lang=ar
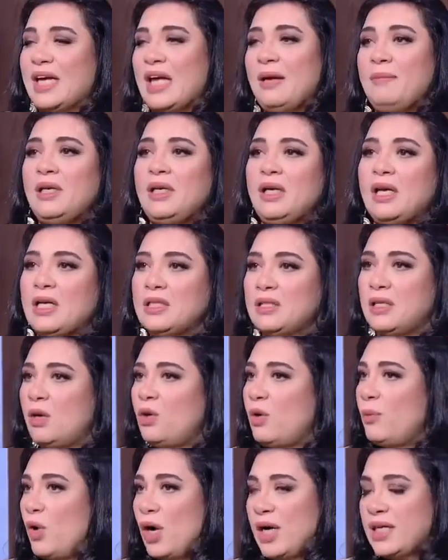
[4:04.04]
دعم كامل
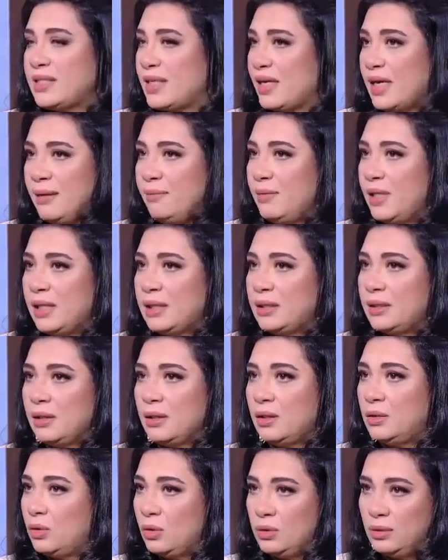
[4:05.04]
للعذراء ومعاكسه كامله
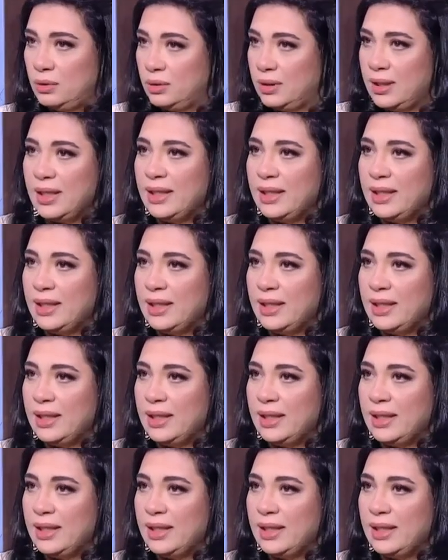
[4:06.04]
للسرطان